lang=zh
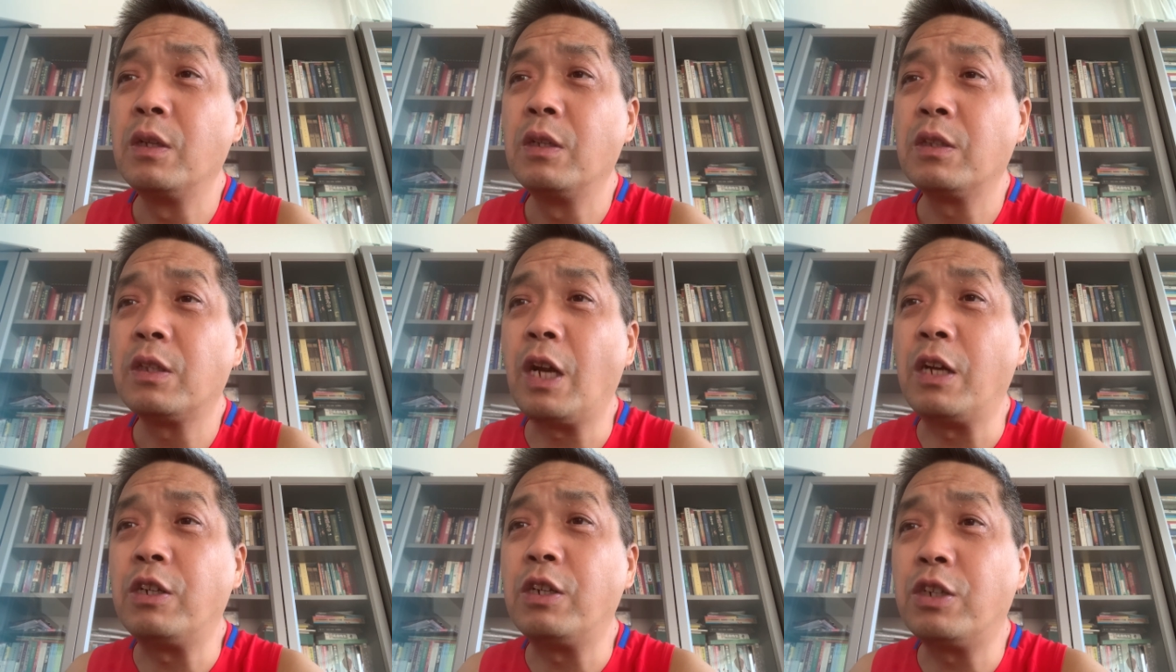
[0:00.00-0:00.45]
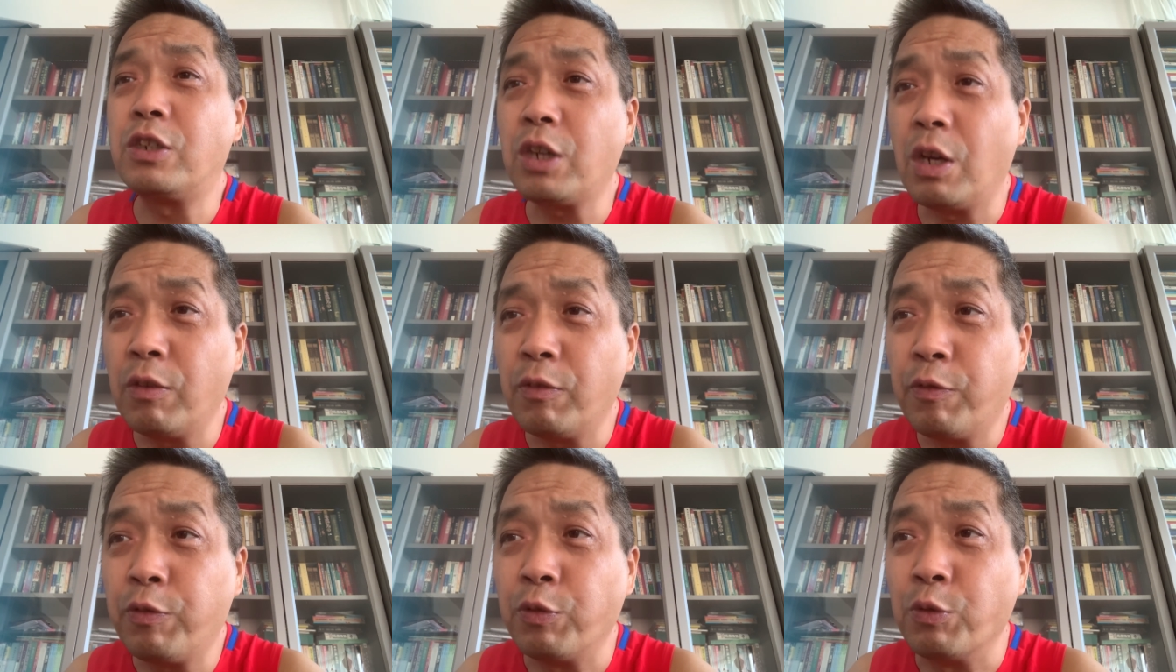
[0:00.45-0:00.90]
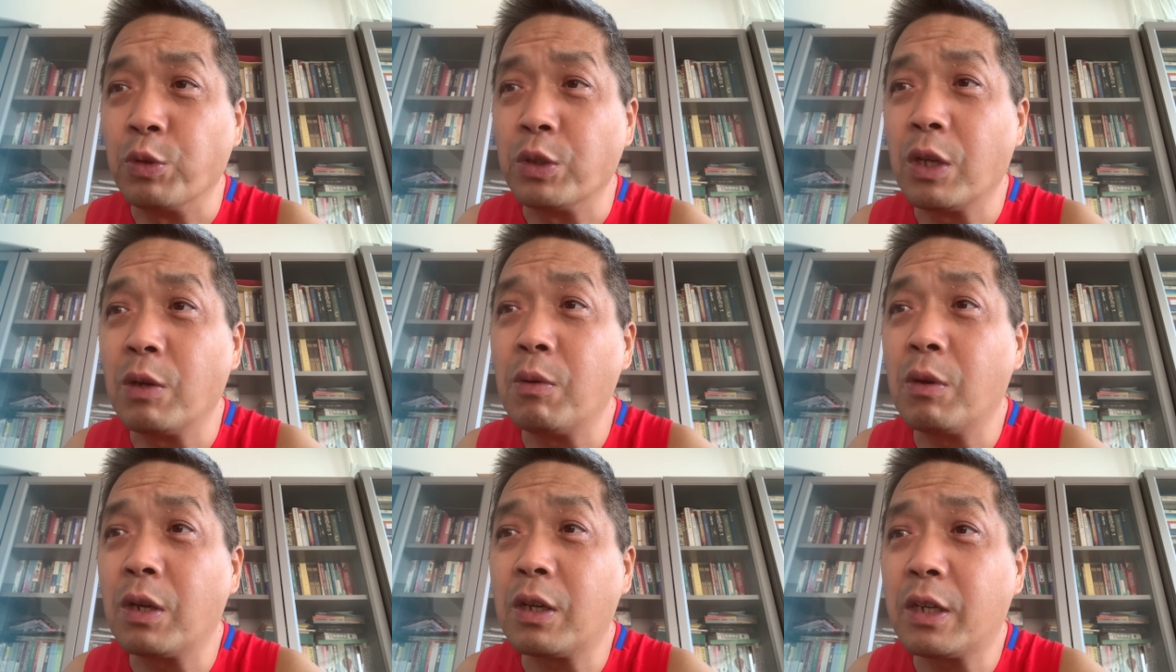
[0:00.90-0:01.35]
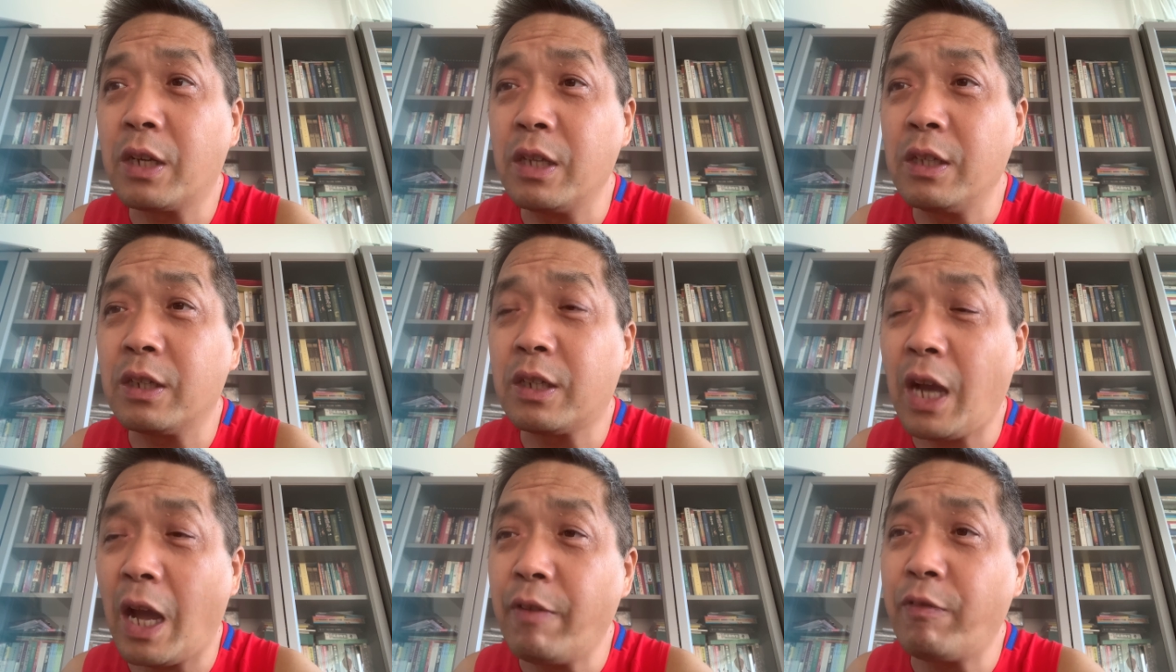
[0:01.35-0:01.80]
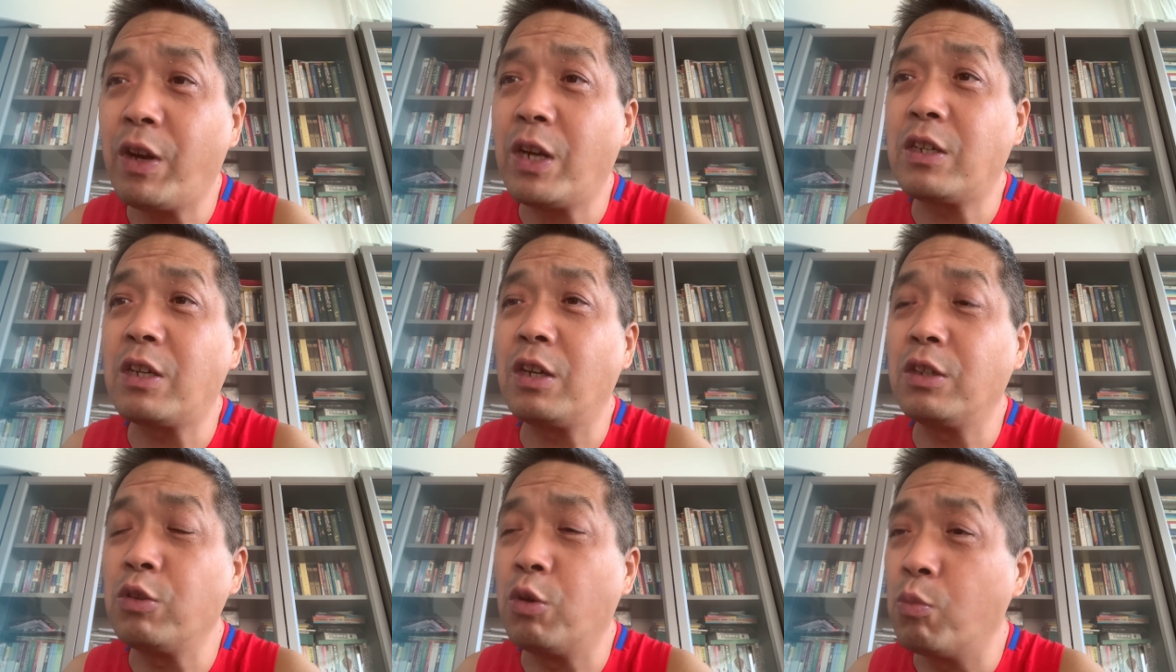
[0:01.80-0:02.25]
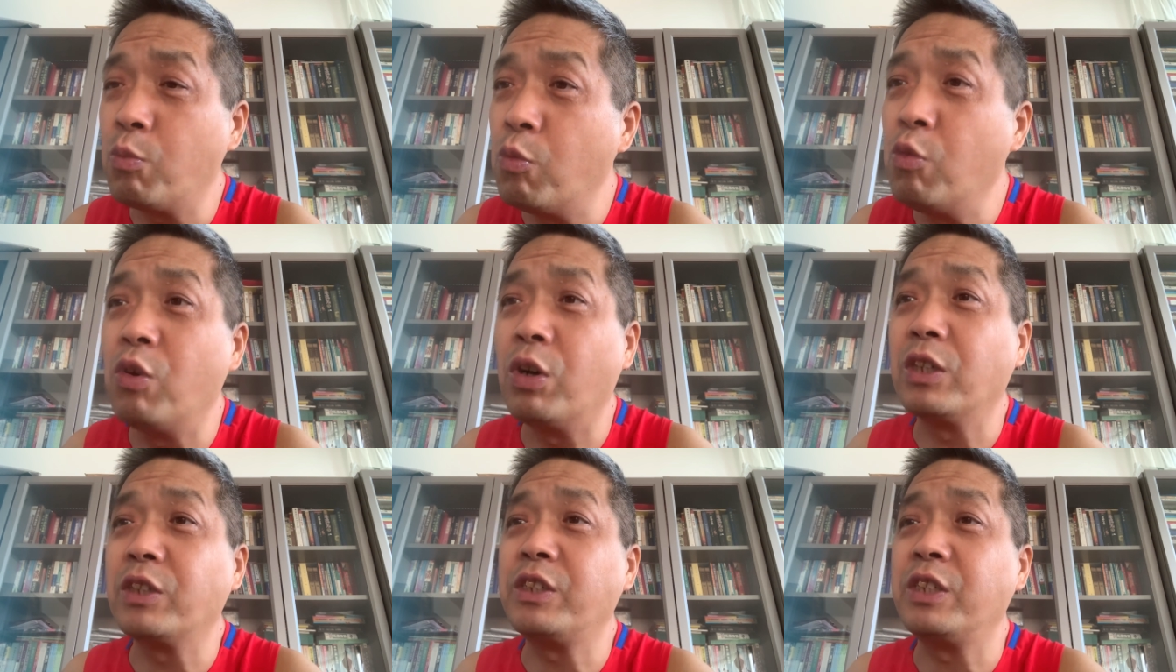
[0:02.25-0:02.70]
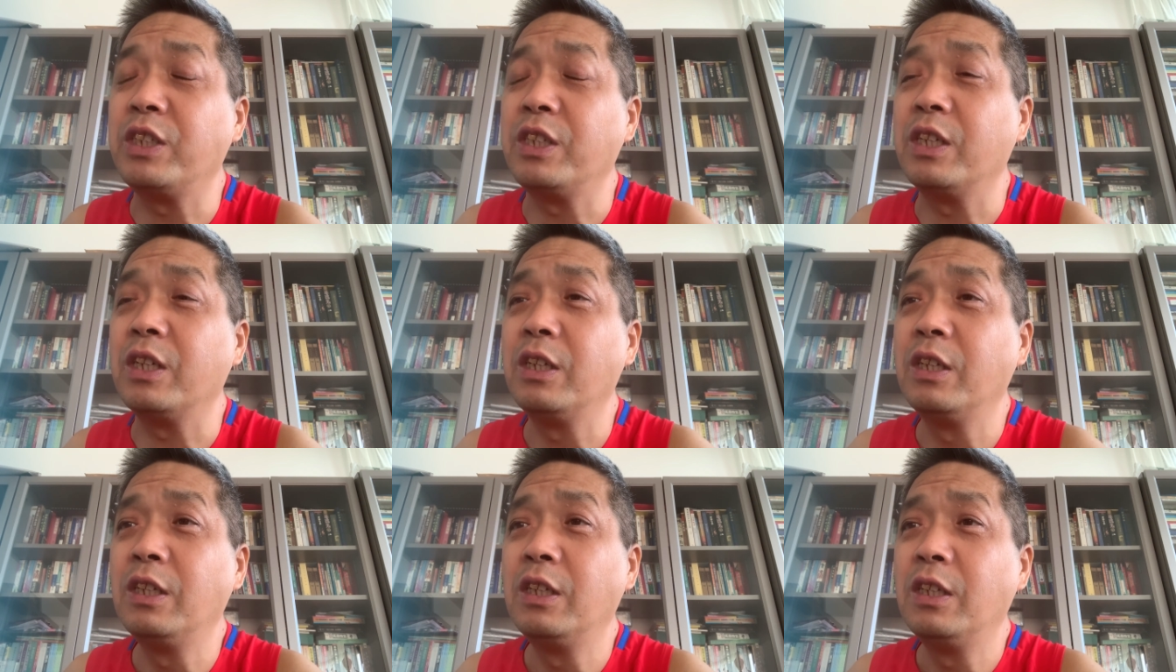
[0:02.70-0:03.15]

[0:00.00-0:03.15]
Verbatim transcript: 但是政府呢跟开发商有默契，